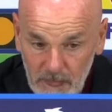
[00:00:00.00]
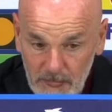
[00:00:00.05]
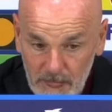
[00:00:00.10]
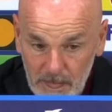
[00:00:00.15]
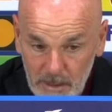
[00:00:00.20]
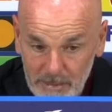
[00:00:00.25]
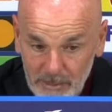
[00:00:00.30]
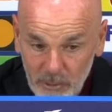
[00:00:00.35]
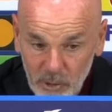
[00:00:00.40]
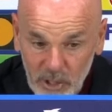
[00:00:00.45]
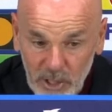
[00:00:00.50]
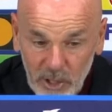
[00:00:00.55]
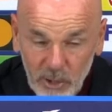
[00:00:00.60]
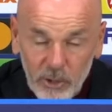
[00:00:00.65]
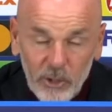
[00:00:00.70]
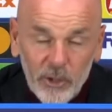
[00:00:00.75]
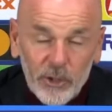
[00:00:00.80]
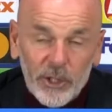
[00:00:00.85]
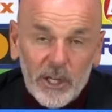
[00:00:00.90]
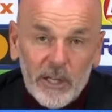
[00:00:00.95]
abbiamo giocato
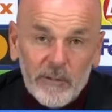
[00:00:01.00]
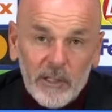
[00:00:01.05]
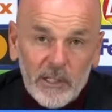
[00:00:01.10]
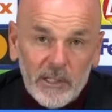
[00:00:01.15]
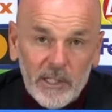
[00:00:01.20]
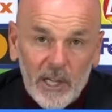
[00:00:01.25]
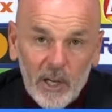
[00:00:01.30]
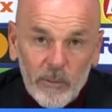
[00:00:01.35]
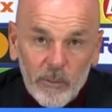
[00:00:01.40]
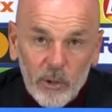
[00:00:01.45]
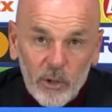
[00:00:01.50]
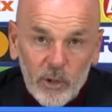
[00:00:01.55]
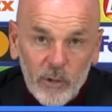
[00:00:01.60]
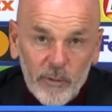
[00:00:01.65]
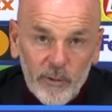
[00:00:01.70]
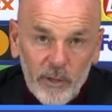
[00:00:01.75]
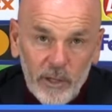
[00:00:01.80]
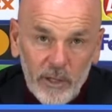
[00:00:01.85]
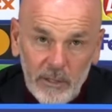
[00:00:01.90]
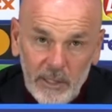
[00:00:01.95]
contro un avversario molto
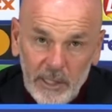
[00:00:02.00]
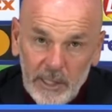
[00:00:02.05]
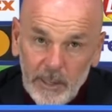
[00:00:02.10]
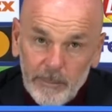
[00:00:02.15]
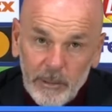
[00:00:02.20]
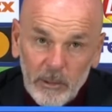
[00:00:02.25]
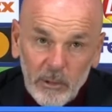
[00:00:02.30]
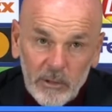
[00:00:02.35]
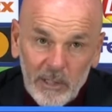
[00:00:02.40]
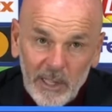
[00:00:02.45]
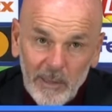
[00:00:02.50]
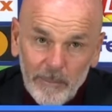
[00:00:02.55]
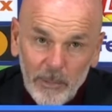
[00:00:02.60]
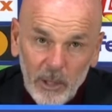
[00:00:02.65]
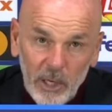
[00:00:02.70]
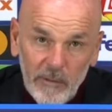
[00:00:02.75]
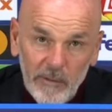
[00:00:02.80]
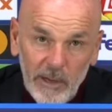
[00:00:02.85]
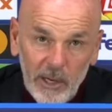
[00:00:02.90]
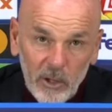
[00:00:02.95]
forte, nel primo tempo a
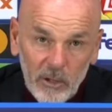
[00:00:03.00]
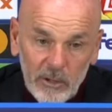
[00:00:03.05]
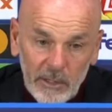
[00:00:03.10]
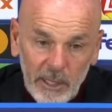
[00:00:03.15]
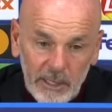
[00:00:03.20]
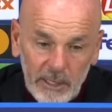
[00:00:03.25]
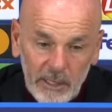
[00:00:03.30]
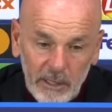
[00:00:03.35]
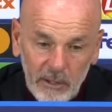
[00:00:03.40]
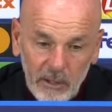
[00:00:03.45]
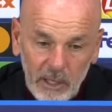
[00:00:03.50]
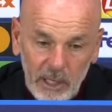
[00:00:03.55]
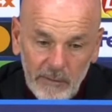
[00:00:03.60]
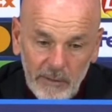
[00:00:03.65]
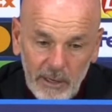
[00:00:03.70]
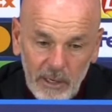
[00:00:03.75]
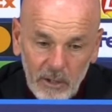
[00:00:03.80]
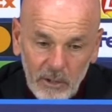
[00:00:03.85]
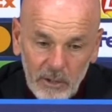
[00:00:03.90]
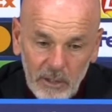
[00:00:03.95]
livello tecnico e a
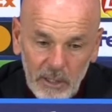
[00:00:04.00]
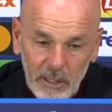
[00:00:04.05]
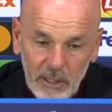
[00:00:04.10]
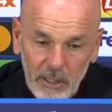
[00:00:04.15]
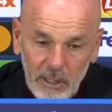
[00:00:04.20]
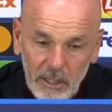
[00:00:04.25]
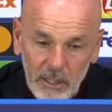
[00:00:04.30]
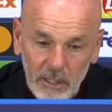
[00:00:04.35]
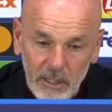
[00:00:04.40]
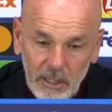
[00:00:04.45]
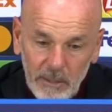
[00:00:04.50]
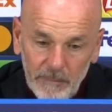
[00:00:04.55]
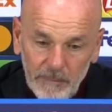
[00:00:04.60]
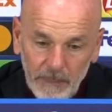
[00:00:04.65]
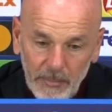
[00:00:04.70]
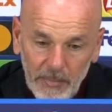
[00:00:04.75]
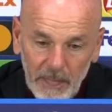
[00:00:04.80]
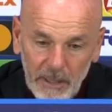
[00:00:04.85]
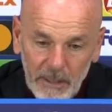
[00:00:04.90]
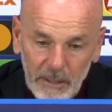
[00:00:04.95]
livello di,
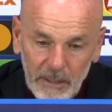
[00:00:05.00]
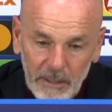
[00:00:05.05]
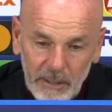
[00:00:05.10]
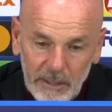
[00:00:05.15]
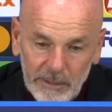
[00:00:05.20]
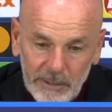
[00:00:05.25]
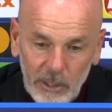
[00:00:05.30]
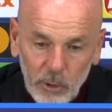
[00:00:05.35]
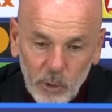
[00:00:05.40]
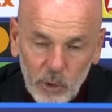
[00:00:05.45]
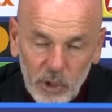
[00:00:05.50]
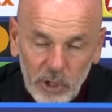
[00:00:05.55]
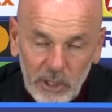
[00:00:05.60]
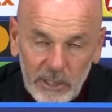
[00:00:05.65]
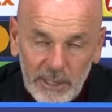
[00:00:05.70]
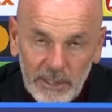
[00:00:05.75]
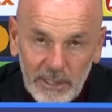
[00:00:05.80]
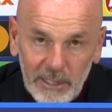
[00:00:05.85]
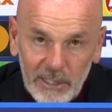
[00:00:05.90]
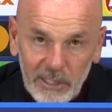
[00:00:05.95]
di
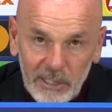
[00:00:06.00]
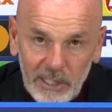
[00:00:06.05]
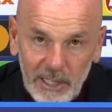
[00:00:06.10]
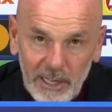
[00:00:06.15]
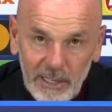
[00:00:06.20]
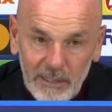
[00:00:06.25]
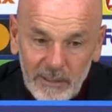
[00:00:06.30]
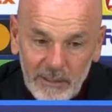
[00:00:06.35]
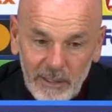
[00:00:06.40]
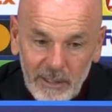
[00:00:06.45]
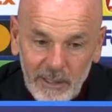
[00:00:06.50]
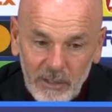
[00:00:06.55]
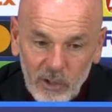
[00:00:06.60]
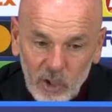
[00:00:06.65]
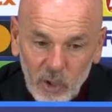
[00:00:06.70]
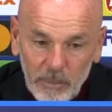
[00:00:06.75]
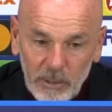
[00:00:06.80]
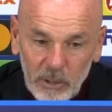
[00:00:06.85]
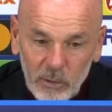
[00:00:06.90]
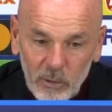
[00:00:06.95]
lucidità nelle scelte,
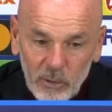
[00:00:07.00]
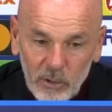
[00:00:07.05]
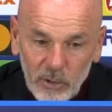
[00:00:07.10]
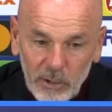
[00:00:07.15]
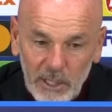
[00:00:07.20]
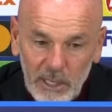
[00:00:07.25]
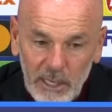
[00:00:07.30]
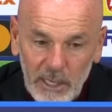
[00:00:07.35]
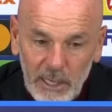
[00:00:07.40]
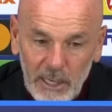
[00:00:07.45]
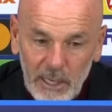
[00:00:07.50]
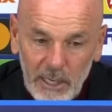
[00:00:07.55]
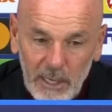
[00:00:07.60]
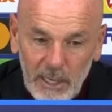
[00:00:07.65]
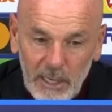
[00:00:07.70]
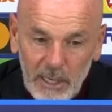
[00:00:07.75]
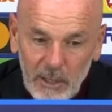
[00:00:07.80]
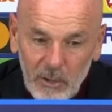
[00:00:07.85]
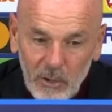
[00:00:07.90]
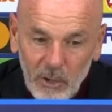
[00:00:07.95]
soprattutto
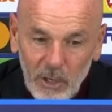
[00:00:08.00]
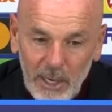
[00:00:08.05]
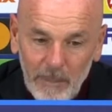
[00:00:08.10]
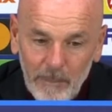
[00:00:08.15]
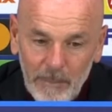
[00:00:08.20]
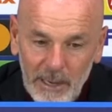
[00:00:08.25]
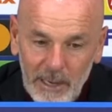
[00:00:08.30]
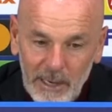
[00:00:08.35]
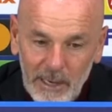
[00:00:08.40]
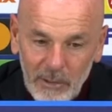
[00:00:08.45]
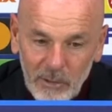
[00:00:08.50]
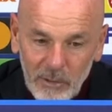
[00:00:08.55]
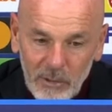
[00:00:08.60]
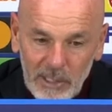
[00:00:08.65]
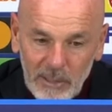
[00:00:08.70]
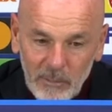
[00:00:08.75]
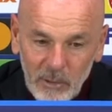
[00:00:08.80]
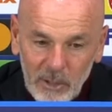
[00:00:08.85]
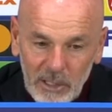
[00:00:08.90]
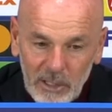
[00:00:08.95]
nella, con la palla non
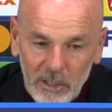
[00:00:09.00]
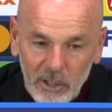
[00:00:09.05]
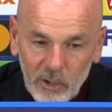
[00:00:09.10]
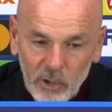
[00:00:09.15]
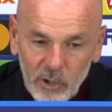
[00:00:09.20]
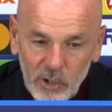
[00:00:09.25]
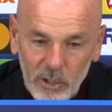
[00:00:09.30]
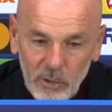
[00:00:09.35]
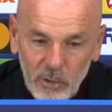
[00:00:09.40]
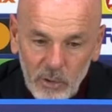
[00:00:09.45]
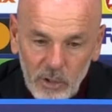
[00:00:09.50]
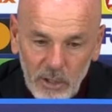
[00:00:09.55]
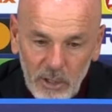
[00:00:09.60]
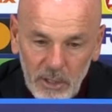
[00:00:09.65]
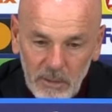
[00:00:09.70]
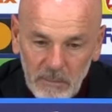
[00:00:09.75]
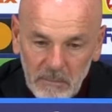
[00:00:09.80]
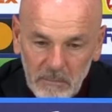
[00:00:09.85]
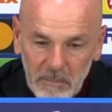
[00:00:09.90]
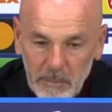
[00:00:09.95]
siamo stati così lucidi,
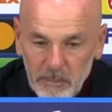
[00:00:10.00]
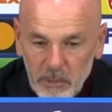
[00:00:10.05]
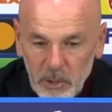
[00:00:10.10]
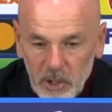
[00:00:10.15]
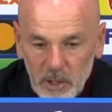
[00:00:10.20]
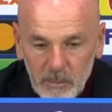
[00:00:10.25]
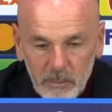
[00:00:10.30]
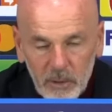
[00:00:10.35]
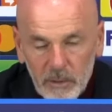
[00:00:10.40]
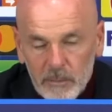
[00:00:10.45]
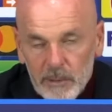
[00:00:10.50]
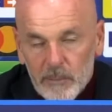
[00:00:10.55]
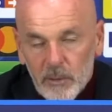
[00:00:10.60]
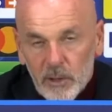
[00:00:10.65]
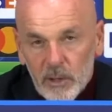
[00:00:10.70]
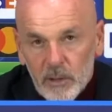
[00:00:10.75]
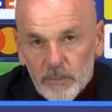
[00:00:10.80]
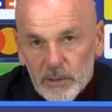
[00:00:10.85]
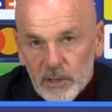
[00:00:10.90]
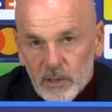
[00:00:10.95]
ma poi dopo abbiamo
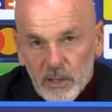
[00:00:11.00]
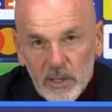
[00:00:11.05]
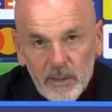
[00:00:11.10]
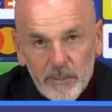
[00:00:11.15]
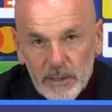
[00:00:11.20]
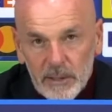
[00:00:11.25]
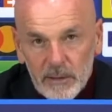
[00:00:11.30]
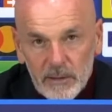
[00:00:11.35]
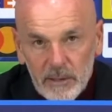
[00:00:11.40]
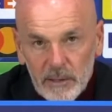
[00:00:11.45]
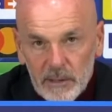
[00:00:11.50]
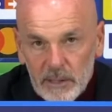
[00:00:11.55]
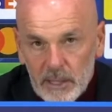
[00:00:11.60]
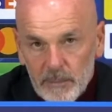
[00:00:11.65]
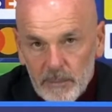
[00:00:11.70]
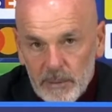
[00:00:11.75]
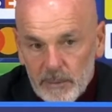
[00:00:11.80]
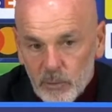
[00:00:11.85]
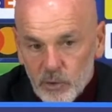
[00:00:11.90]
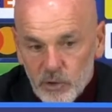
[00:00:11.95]
ripreso la partita,
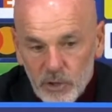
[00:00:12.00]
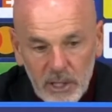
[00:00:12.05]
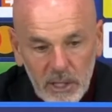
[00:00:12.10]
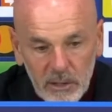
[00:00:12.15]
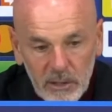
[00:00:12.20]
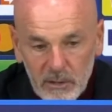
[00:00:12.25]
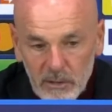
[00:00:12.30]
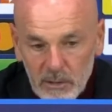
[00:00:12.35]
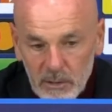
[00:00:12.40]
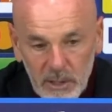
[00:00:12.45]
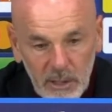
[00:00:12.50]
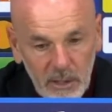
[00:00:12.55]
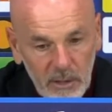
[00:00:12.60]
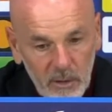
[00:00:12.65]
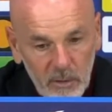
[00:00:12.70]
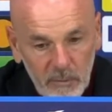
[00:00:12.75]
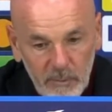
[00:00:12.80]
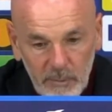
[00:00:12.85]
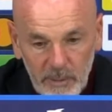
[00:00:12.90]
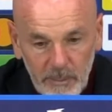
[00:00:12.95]
l'abbiamo giocata con,
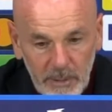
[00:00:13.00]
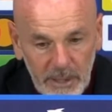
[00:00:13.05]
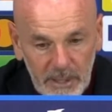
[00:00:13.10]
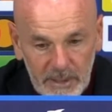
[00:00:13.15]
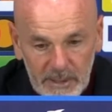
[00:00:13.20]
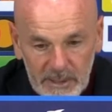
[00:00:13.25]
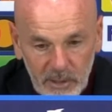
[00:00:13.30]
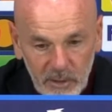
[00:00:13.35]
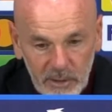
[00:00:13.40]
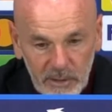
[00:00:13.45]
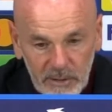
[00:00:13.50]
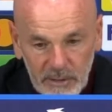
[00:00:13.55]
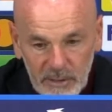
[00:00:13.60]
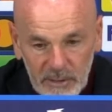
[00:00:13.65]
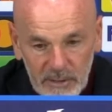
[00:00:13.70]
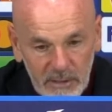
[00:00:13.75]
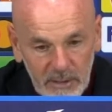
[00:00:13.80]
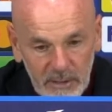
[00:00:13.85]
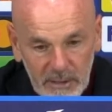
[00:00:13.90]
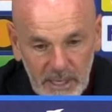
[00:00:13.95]
con veemenza, con
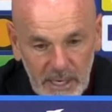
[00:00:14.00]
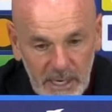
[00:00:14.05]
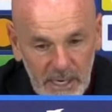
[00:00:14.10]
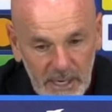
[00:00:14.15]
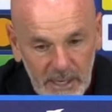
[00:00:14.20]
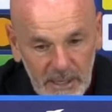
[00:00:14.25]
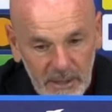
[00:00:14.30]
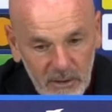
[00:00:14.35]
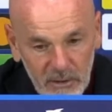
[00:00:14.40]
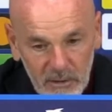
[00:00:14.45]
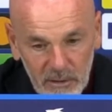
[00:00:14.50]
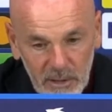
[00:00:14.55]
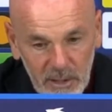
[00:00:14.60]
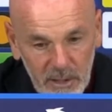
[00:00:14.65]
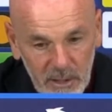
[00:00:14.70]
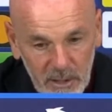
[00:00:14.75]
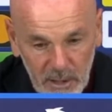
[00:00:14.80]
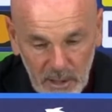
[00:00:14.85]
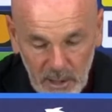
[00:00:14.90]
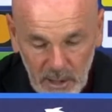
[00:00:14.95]
intensità e
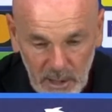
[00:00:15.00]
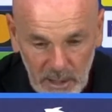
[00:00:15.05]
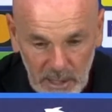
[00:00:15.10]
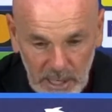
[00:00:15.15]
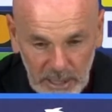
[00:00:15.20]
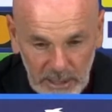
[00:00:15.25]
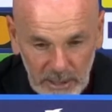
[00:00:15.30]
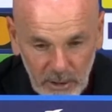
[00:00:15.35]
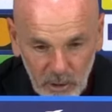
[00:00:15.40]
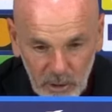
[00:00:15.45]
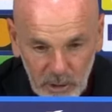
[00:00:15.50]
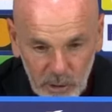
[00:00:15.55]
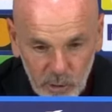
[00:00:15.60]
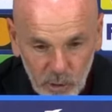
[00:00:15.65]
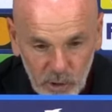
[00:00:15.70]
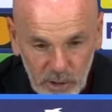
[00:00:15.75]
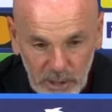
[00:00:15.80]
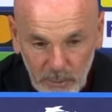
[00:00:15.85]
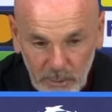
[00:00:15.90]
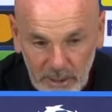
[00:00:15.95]
con, anche con la
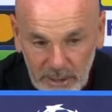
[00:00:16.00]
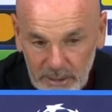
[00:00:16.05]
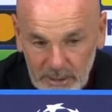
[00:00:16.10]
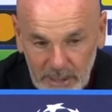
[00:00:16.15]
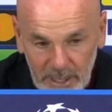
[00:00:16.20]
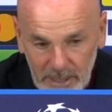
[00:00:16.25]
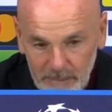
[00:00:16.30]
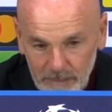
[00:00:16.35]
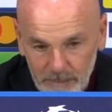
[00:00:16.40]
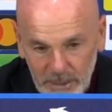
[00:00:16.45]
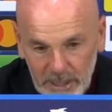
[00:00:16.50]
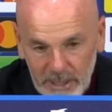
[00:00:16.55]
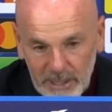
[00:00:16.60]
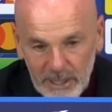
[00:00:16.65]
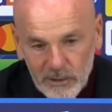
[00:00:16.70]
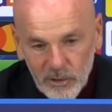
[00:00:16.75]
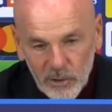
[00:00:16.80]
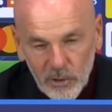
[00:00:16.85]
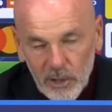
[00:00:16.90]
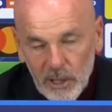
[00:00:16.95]
giusta qualità,
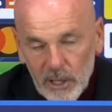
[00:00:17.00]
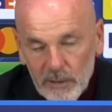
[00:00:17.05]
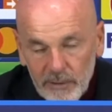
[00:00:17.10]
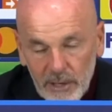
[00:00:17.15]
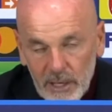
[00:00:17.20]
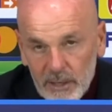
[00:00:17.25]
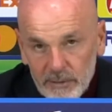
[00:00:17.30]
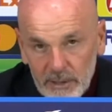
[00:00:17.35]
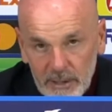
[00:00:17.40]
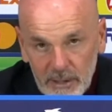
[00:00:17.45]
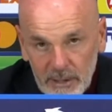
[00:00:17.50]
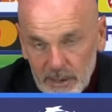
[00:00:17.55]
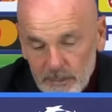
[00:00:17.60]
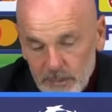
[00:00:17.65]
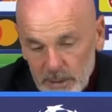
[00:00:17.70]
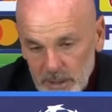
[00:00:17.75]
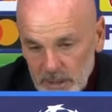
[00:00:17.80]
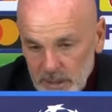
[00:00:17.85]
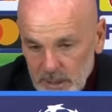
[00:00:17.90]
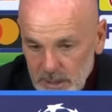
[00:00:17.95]
peccato non averla vinta
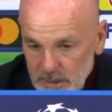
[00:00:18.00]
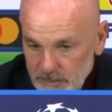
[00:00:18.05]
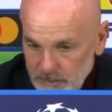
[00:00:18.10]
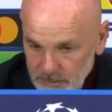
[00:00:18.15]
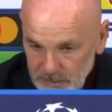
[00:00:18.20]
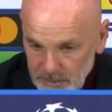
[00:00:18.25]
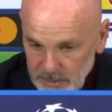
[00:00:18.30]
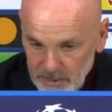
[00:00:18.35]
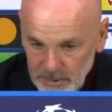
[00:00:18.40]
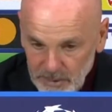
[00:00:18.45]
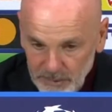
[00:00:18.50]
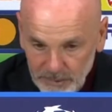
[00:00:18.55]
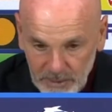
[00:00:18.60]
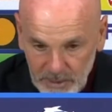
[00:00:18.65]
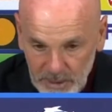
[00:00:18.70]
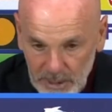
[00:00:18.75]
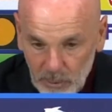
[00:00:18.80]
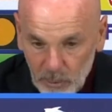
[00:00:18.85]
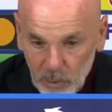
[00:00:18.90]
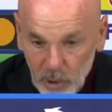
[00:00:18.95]
perché
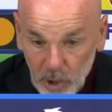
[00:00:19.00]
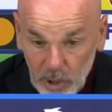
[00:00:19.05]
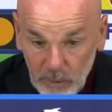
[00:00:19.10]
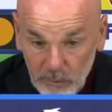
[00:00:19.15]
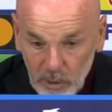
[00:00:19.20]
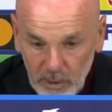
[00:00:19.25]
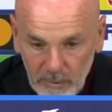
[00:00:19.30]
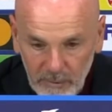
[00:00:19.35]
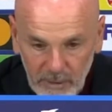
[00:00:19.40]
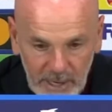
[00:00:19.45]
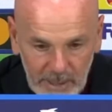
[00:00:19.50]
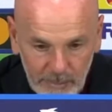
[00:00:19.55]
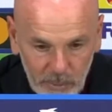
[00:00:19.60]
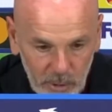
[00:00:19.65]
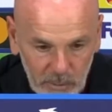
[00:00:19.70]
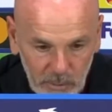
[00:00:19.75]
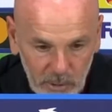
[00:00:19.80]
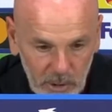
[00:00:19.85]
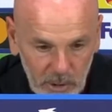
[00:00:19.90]
è quello che volevamo, e quello